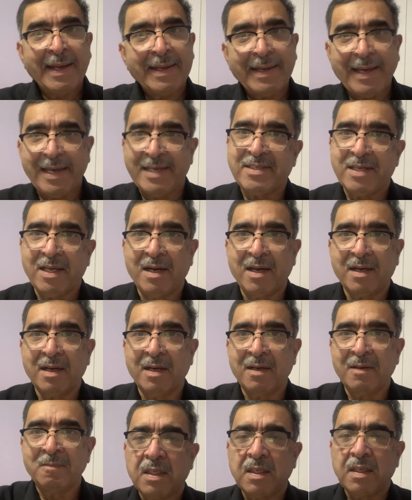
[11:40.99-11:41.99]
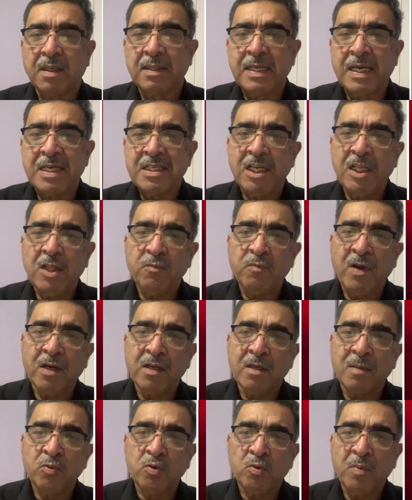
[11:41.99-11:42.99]
कैसे लगा नाजरीन
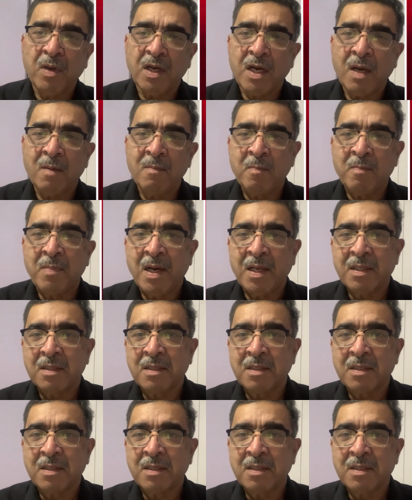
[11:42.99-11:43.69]
वेलकम टू बैक हम बात